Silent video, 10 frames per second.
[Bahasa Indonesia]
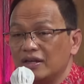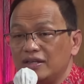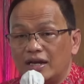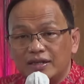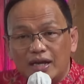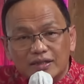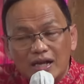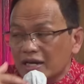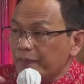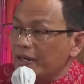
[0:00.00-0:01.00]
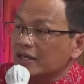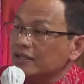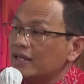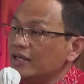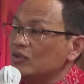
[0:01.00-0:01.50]
yang datang kepada
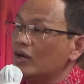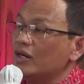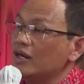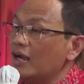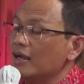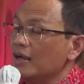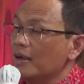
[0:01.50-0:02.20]
kita itu adalah